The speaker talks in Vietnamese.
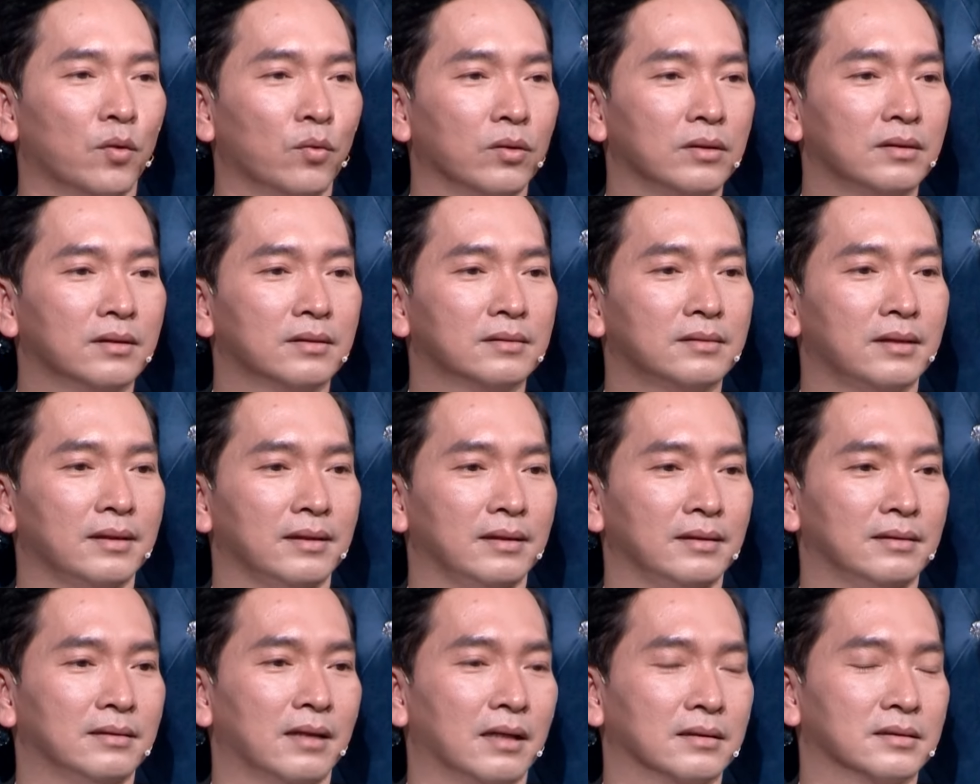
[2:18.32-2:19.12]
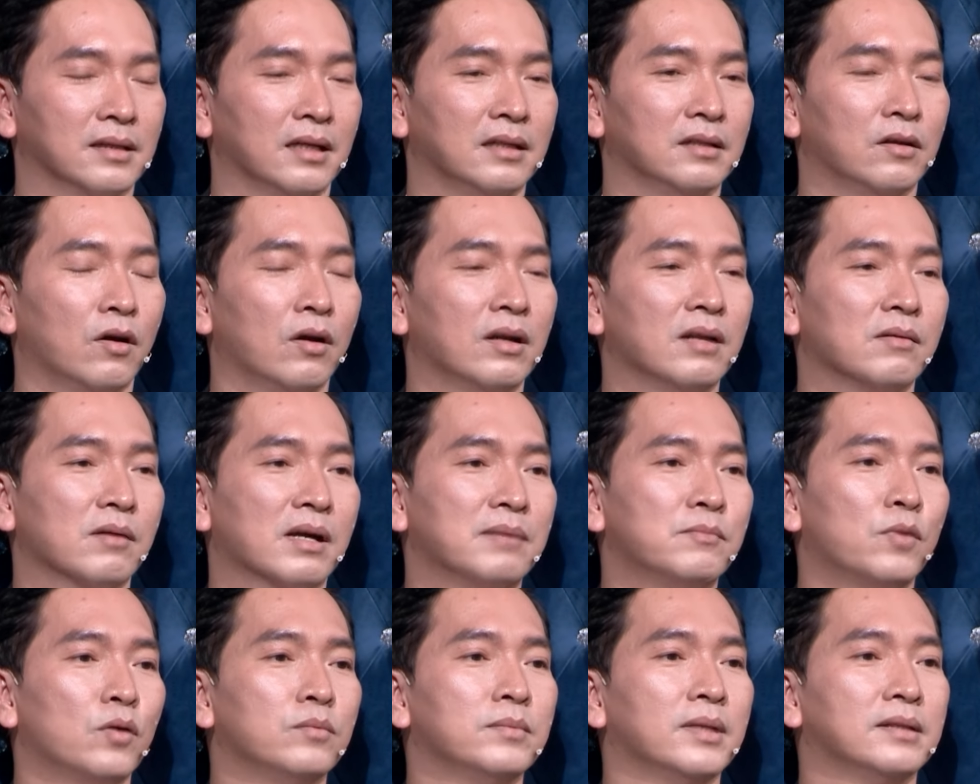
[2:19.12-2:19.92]
hợp tuổi đó thì thật sự đó
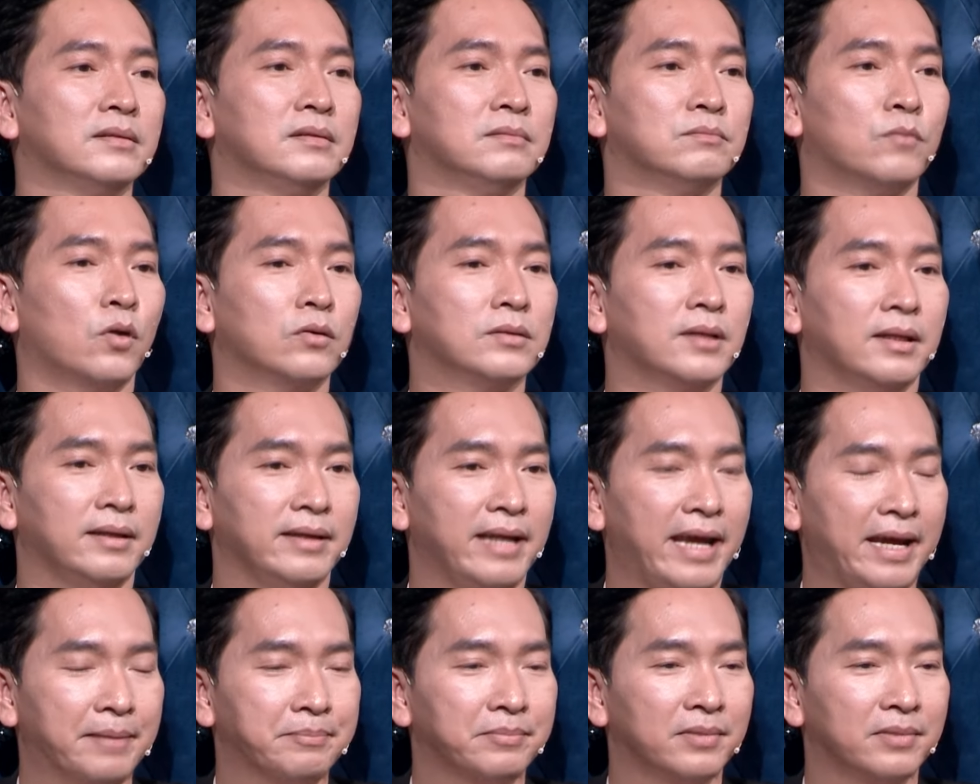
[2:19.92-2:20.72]
là một cái mối mối tình